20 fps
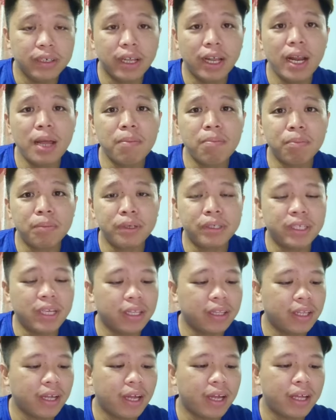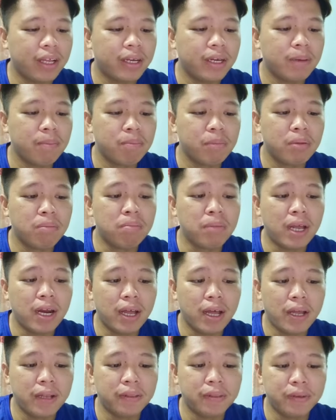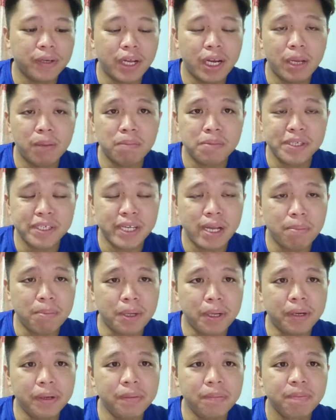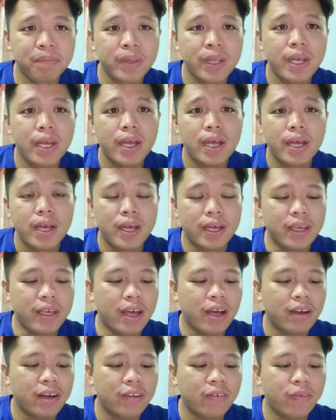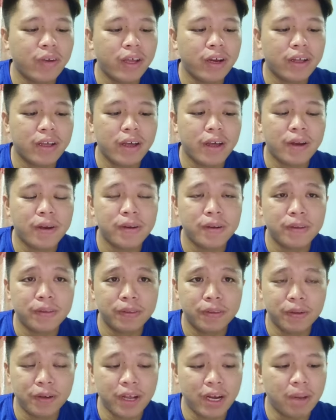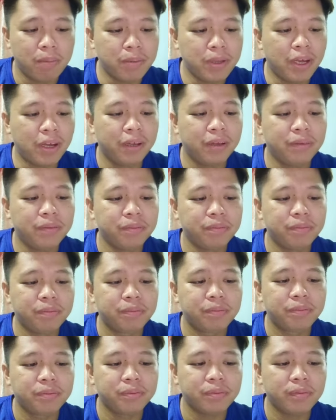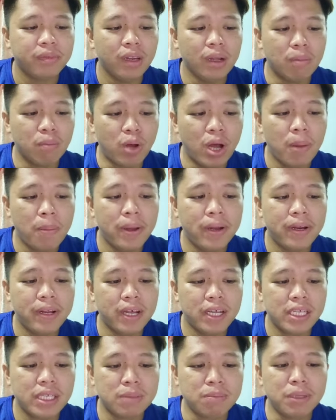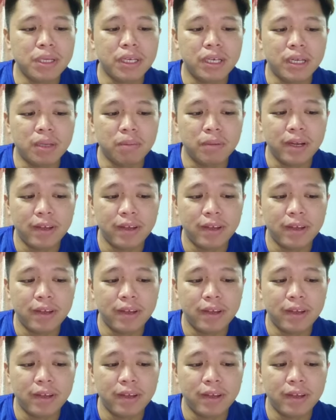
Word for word: Dalam pernyataan pembelaan terhadap Saman yang difailkan terhadapnya, Muhammad Azmin